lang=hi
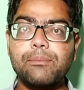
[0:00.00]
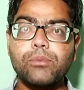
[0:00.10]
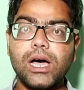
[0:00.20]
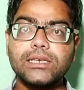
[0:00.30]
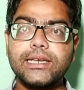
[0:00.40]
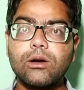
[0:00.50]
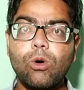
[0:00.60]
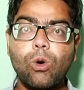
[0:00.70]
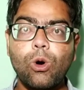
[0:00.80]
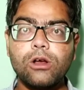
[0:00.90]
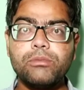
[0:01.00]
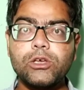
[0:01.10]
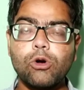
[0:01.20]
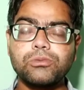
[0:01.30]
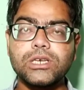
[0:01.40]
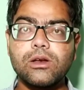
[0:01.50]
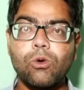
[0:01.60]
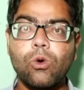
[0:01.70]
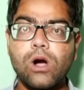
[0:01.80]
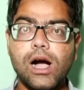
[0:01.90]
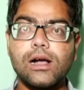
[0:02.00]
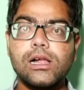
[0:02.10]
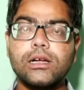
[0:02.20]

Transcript: पास एक और भी ऑप्शन होगा